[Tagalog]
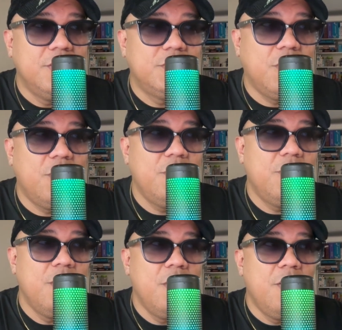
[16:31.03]
So,
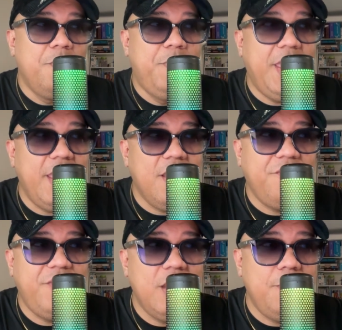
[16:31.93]
being a
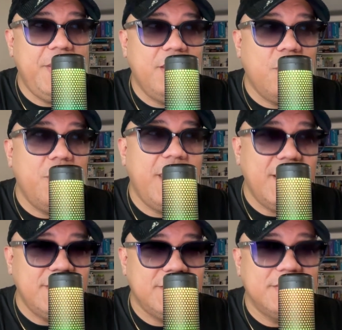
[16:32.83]
Filipino
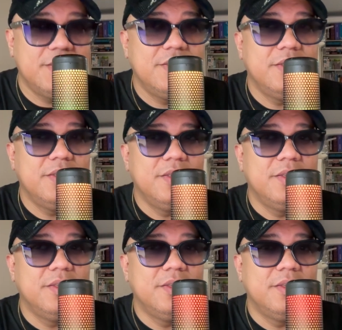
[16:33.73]
is
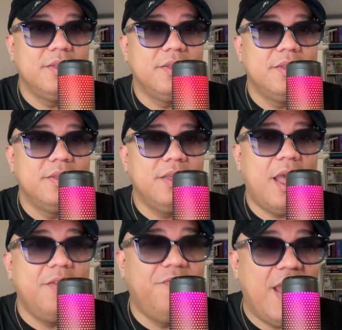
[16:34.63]

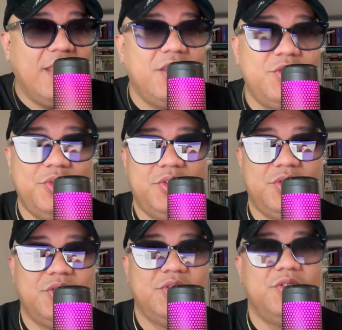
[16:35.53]

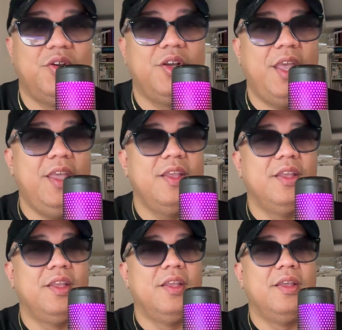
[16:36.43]
advantageous
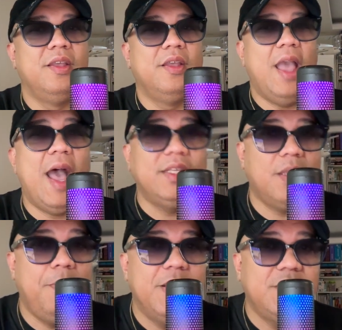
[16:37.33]

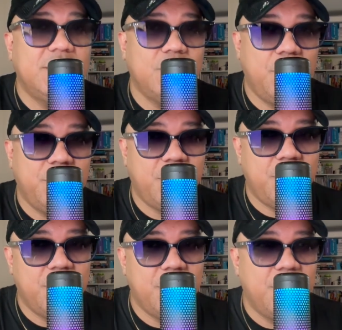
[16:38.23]
as a business owner.
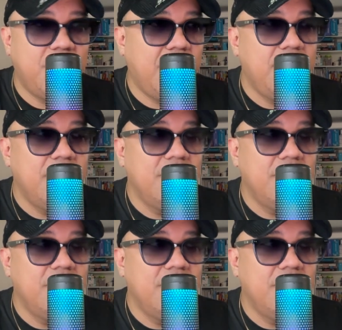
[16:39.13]
Okay?